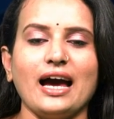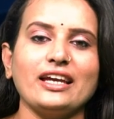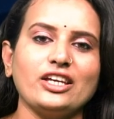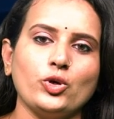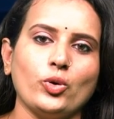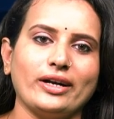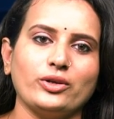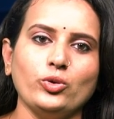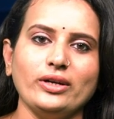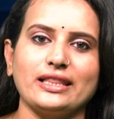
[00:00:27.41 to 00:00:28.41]
థ్యాంక్ యూ
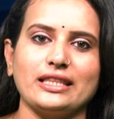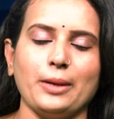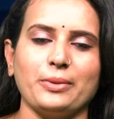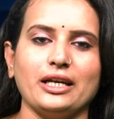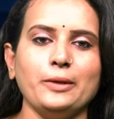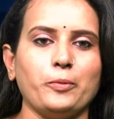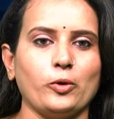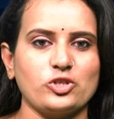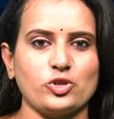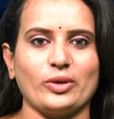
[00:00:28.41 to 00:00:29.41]
అంటూ నిత్యామినన్
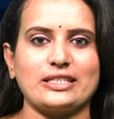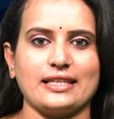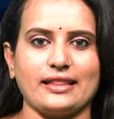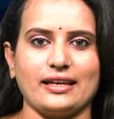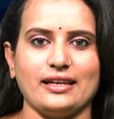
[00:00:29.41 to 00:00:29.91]
పోస్ట్ వేసింది